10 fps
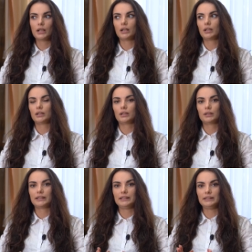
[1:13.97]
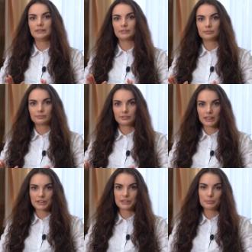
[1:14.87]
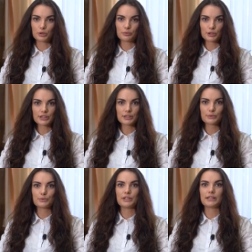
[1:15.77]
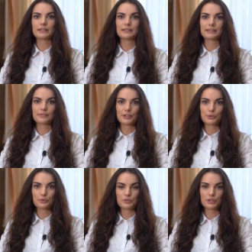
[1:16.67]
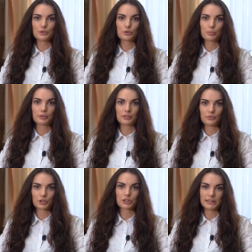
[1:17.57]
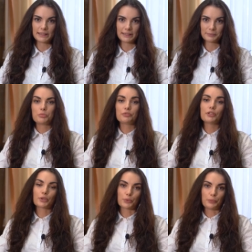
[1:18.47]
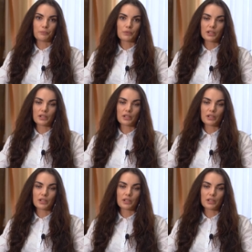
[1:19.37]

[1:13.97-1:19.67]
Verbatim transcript: А, и каждому хвостику есть свое видео подтверждение. Миф второй.